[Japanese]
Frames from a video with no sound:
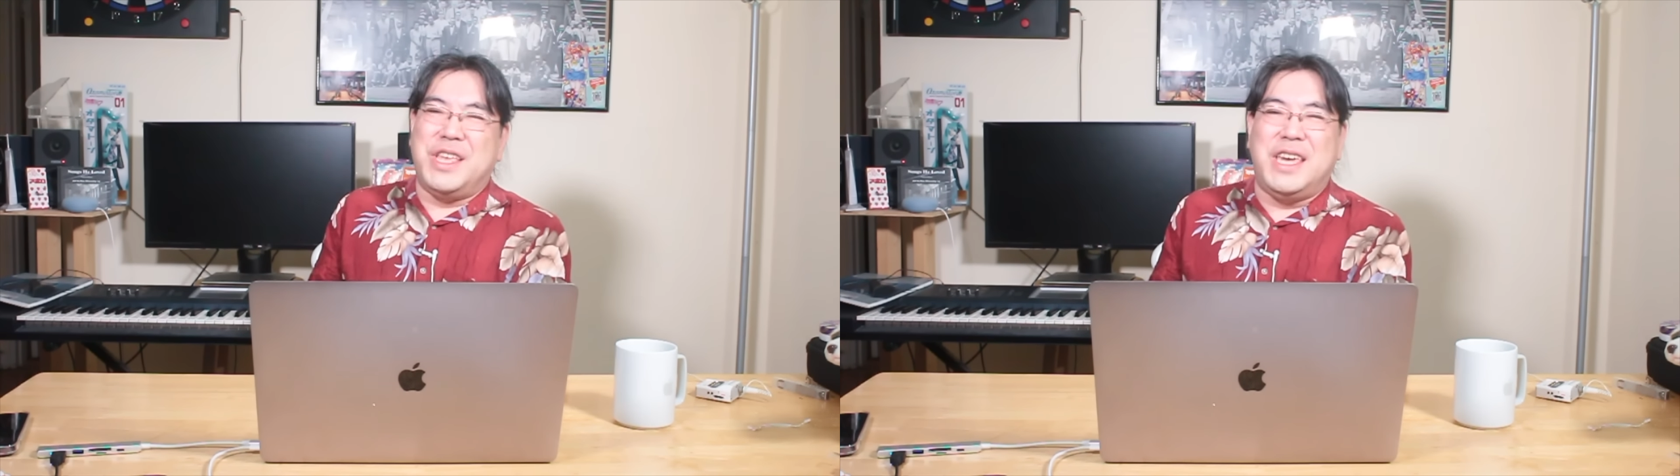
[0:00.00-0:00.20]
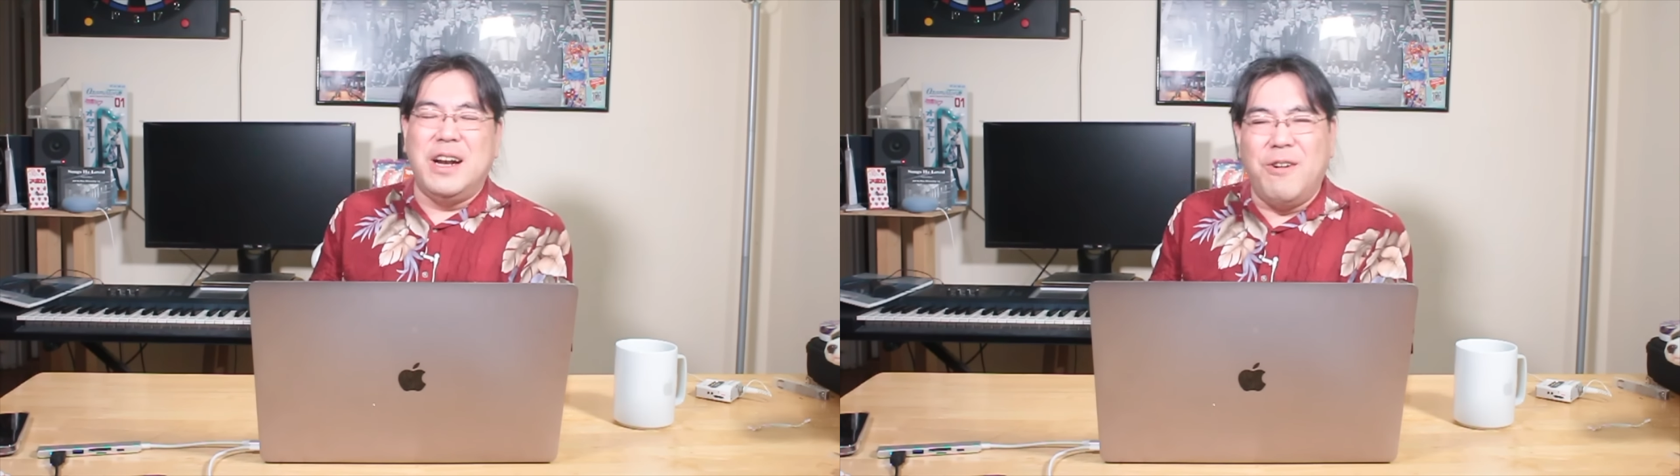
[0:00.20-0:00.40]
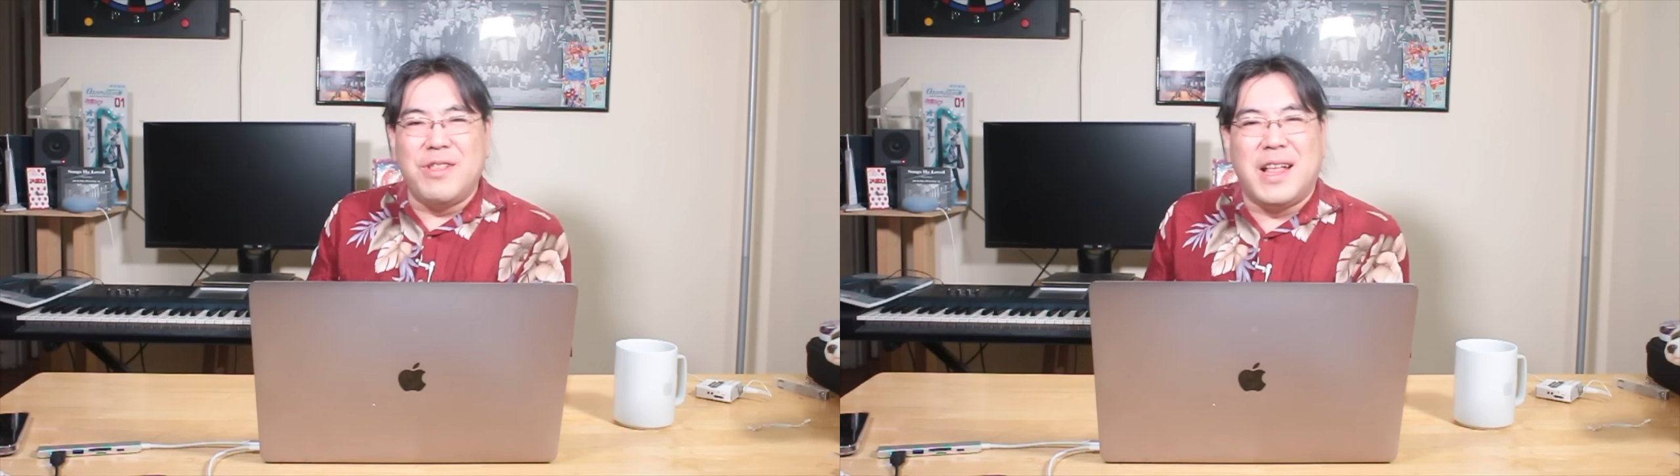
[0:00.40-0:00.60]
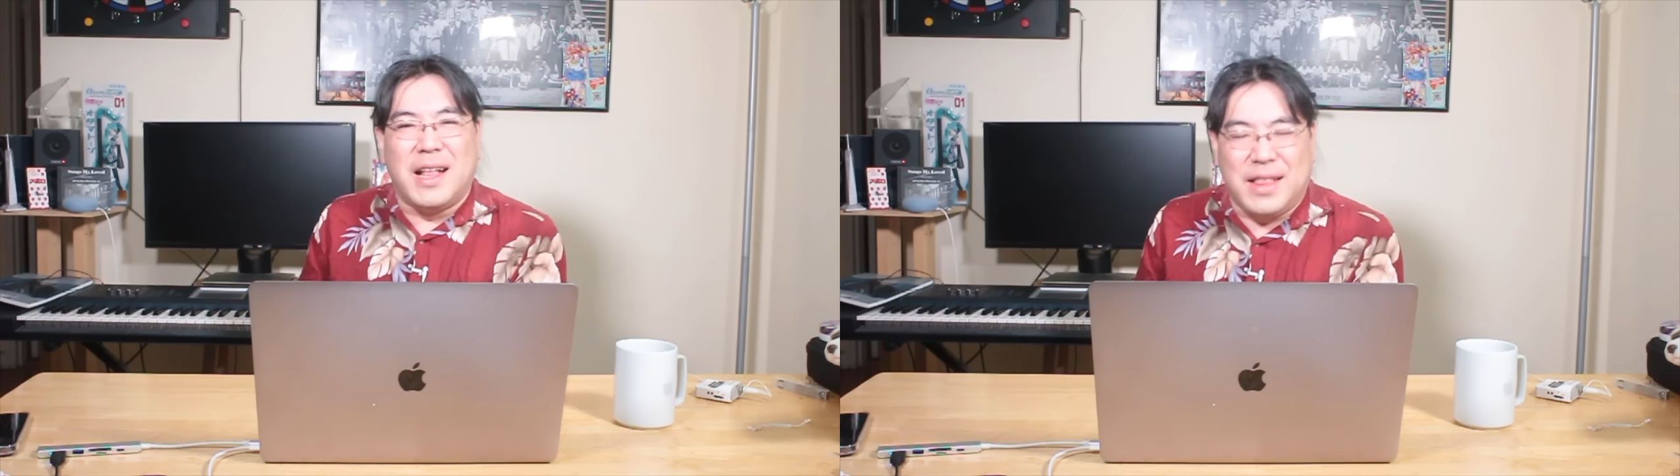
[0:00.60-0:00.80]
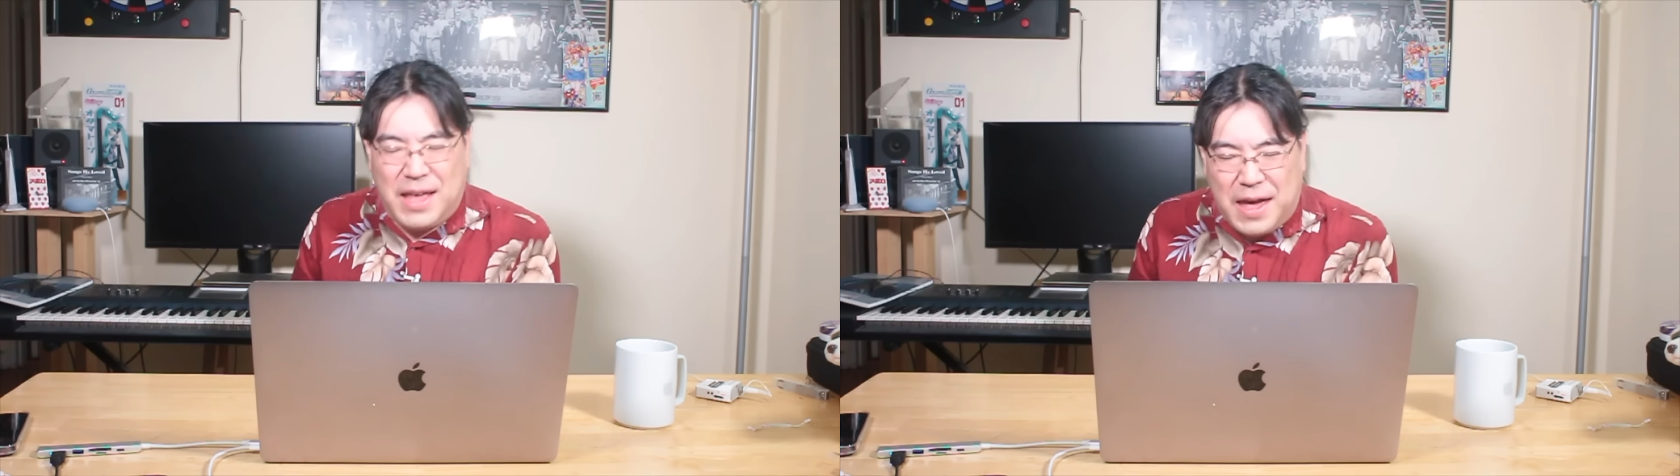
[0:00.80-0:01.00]
議論な
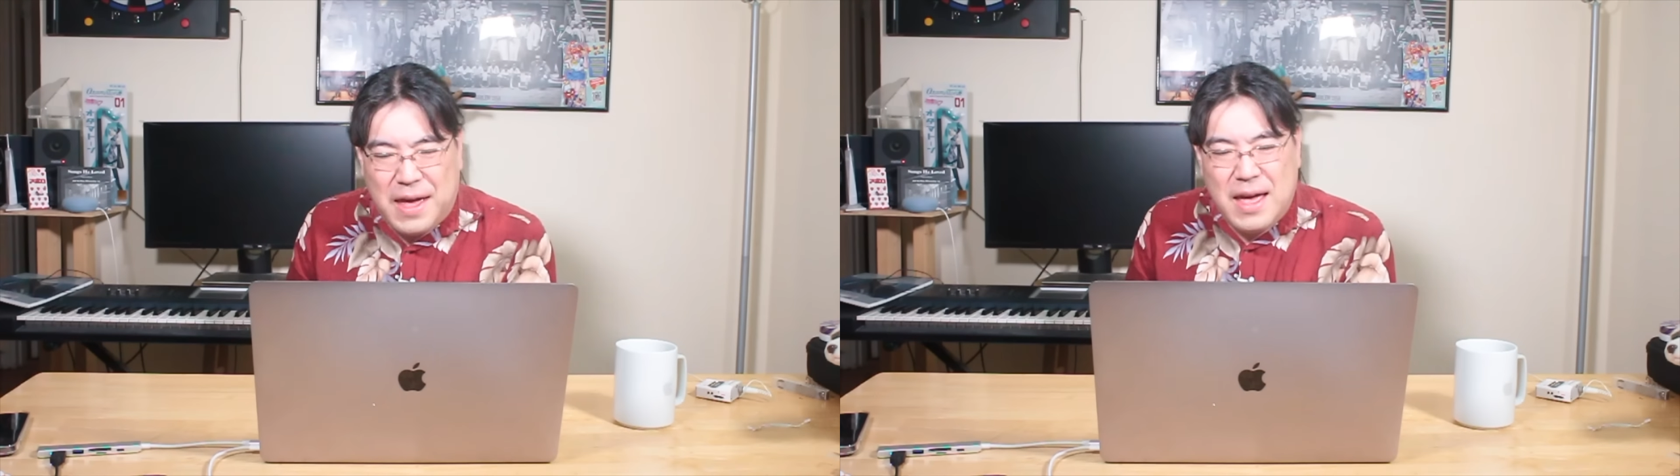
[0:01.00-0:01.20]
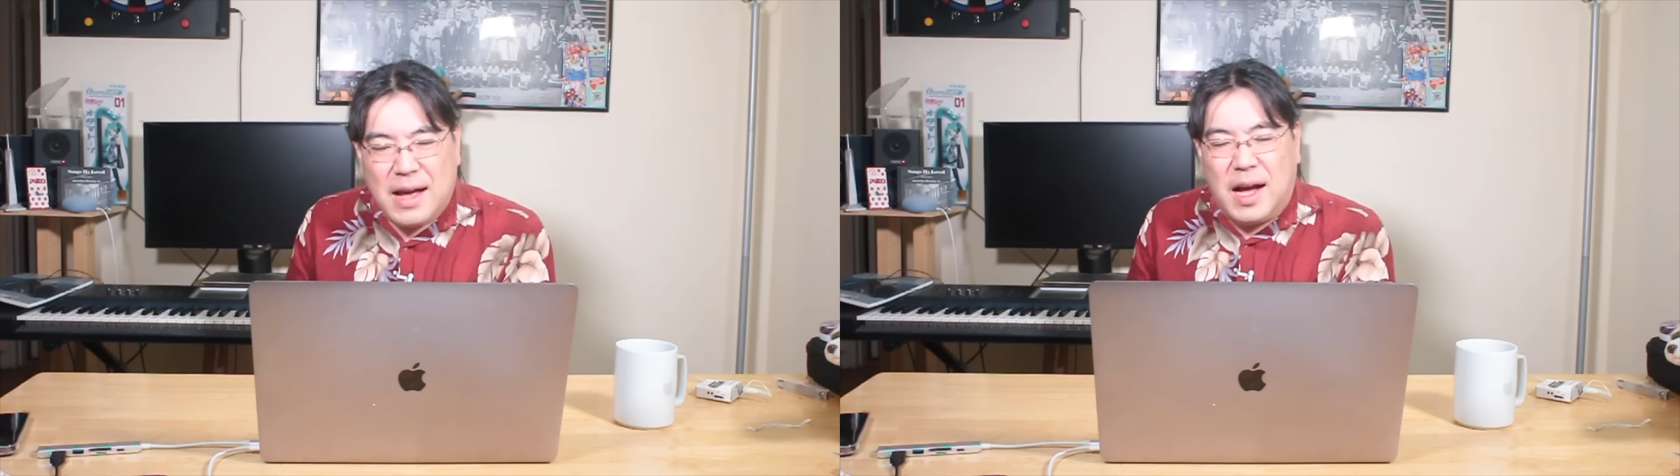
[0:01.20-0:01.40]
んで、